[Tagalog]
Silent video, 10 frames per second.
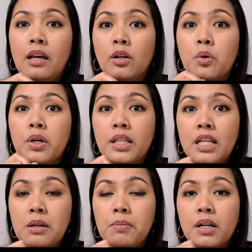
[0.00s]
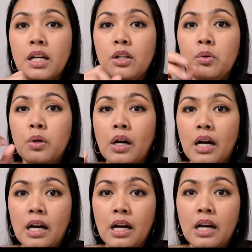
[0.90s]
kung hindi naman ganun
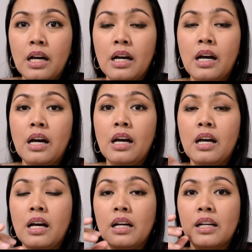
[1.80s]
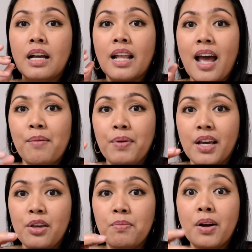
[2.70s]
ka, kagrabe
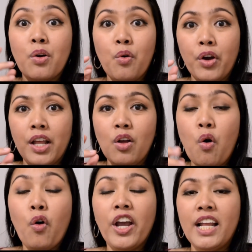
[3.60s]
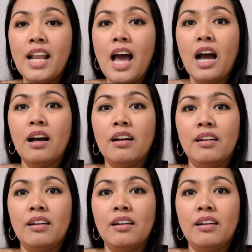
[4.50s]
kayo mag-oil, okay lang.